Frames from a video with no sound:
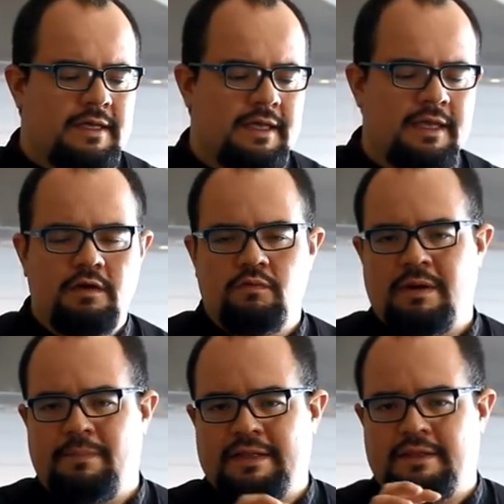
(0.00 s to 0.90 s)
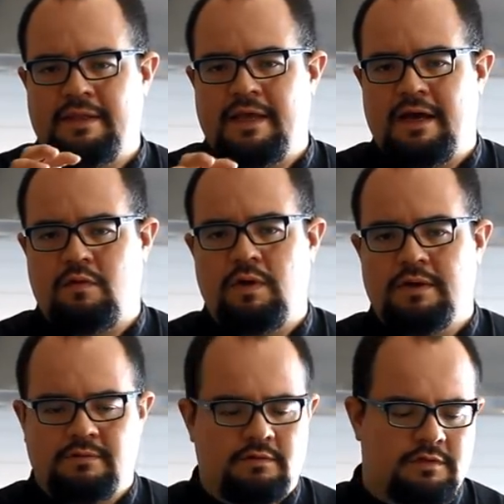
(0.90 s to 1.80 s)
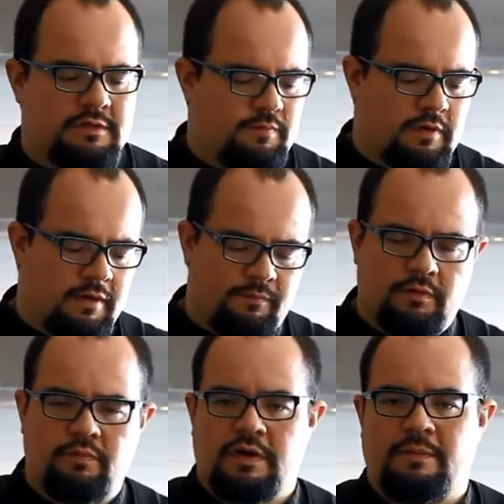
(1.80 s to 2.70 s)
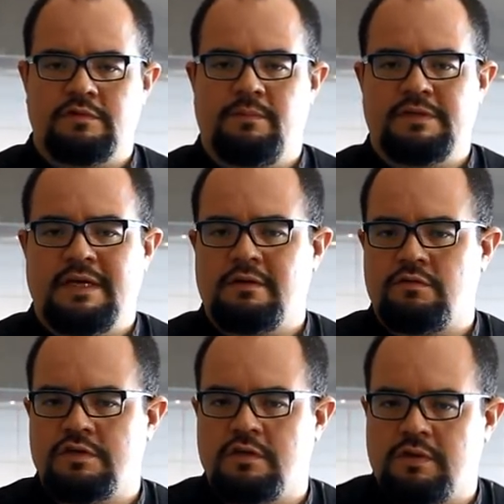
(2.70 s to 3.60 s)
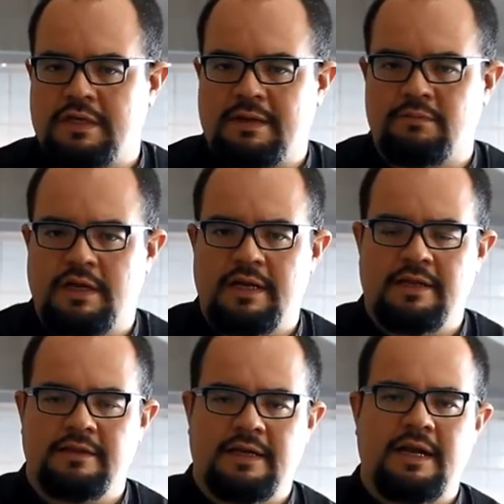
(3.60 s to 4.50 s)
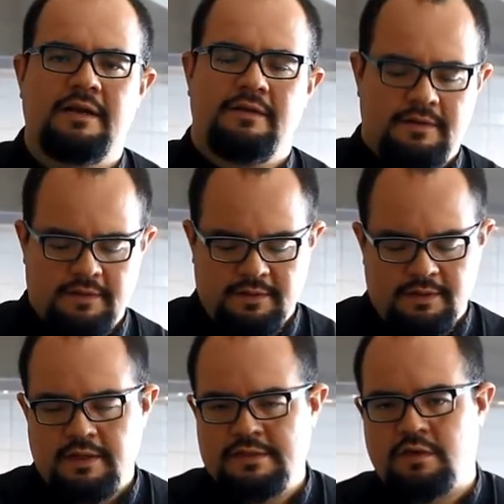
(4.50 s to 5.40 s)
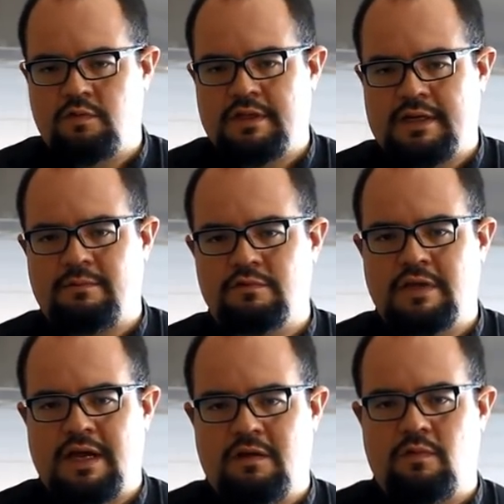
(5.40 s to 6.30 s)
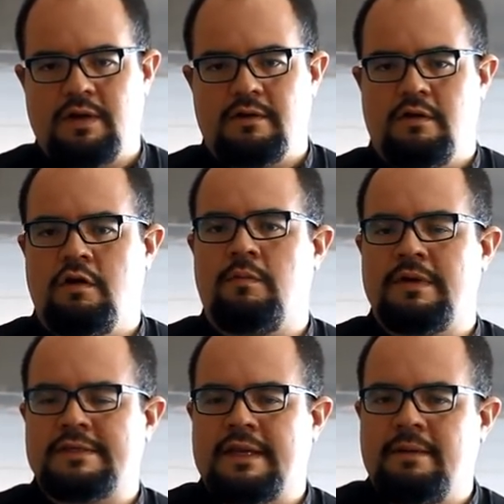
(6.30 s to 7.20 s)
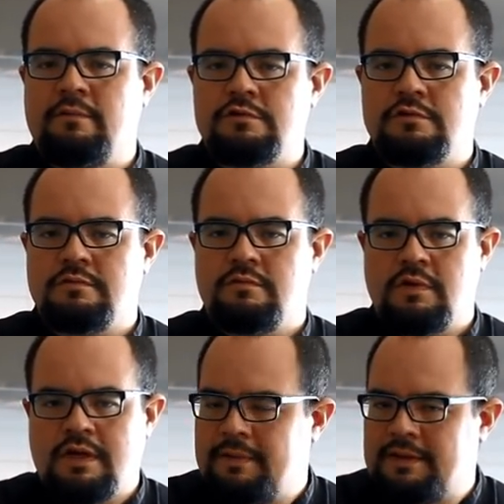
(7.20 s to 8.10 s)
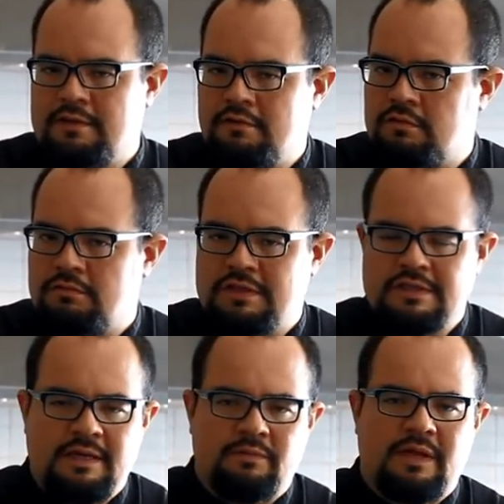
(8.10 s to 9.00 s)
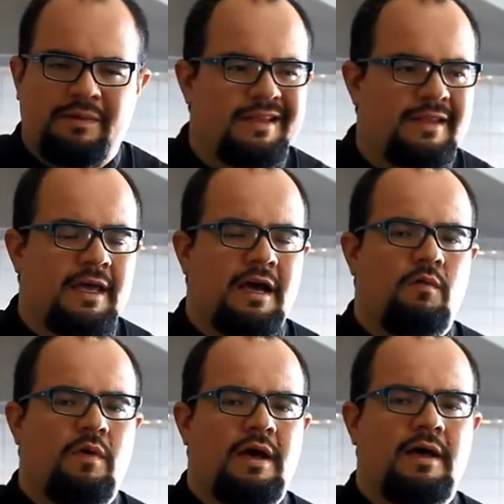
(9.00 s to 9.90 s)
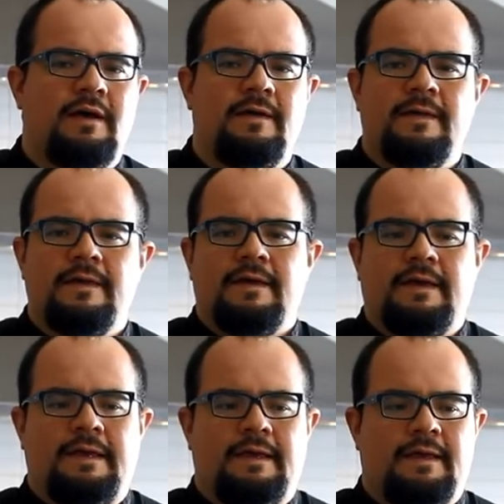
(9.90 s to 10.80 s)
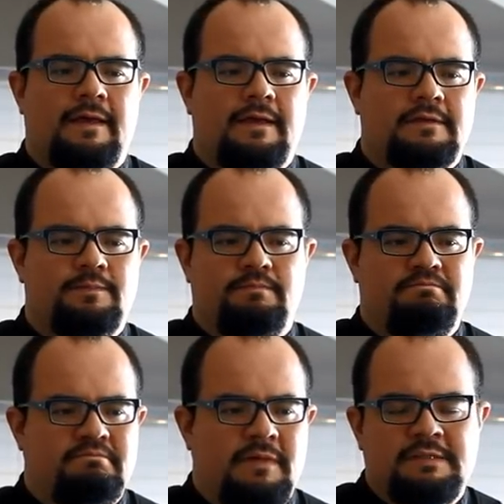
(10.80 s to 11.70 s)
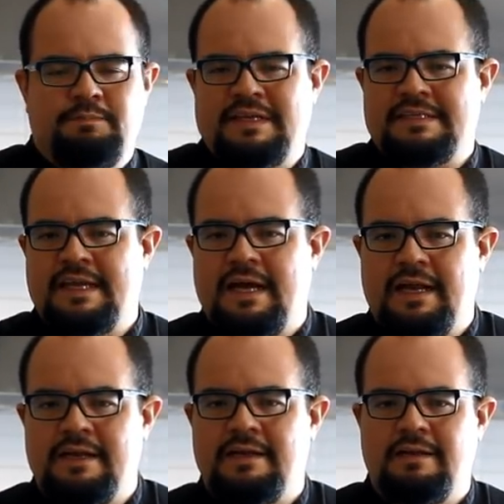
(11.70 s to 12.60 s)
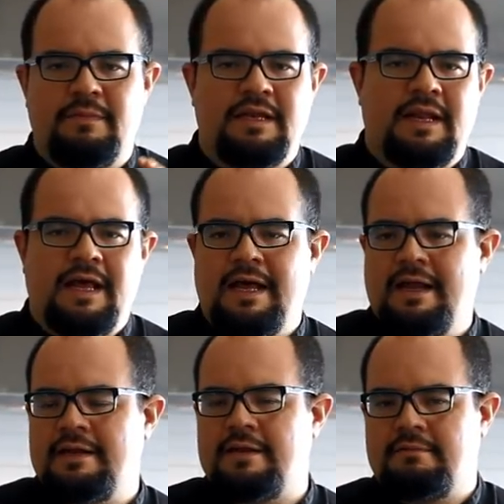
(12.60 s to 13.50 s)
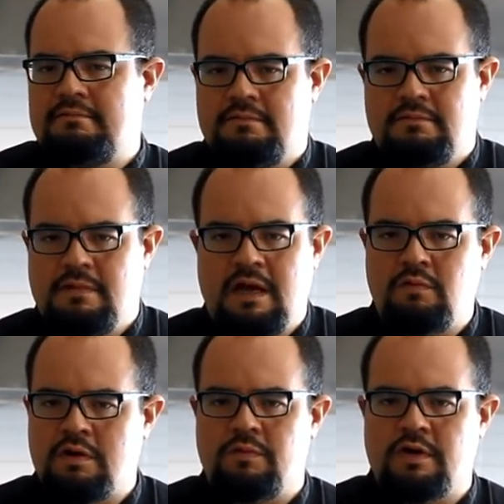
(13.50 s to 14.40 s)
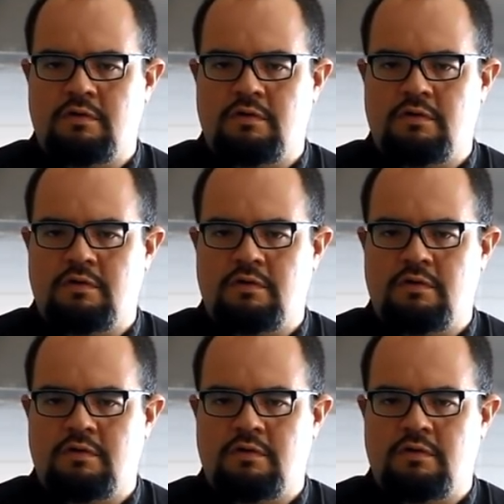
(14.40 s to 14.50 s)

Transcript: y una parte de agua. Entonces, por ejemplo, podríamos empezar con 50 gramos de harina integral y 50 gramos de agua. Lo mezclamos únicamente, no necesitamos nada más, ni agua eh, especial, ni mineral, ni agua común y